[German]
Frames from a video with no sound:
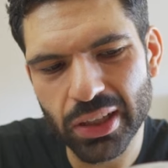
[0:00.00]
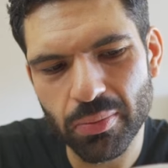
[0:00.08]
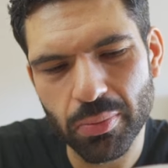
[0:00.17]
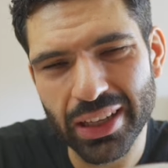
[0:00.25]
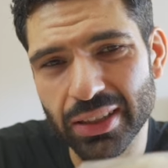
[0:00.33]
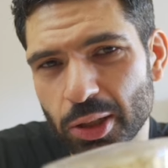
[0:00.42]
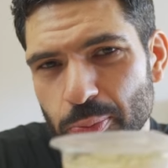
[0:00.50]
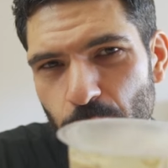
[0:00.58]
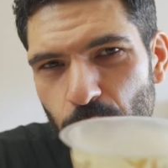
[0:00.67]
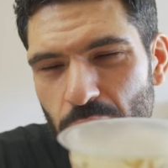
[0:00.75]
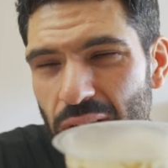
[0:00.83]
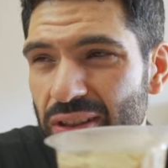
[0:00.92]
dem
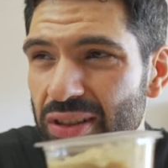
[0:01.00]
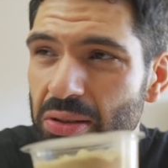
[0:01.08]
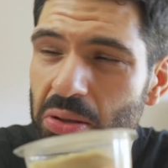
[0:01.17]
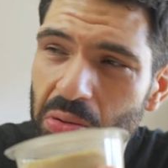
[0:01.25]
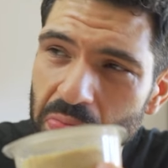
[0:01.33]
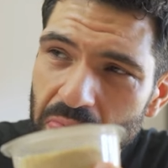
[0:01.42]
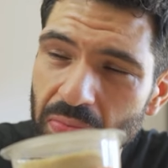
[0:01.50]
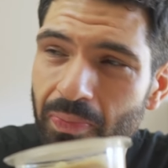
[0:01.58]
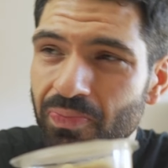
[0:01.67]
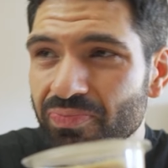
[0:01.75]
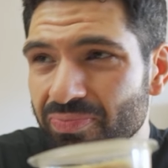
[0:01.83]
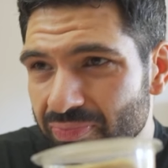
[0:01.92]
Ersatzprodukt an sich
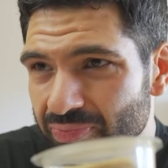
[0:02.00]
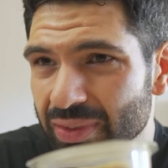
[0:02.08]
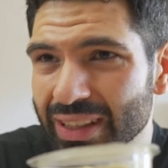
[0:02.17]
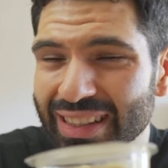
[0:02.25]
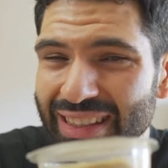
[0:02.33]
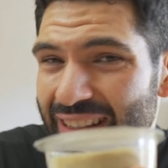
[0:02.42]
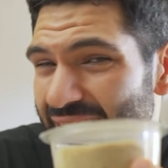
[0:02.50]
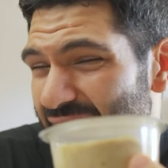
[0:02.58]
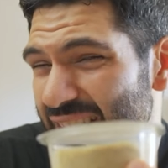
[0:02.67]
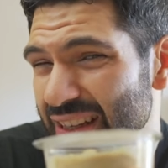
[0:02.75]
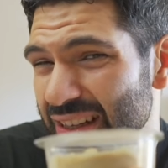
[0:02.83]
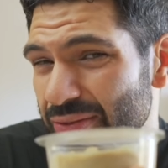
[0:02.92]

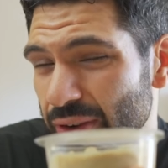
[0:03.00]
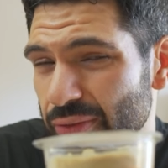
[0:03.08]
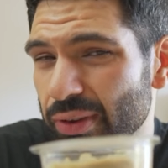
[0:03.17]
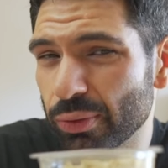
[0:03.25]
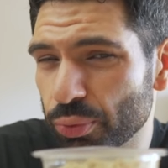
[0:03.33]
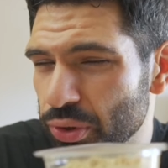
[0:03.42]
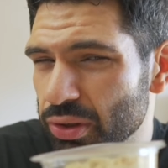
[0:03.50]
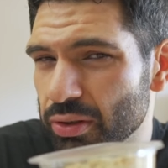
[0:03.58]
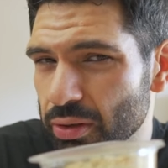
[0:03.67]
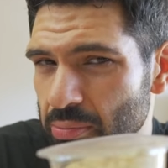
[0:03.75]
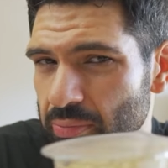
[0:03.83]
sehr weit weg, würde ich sagen.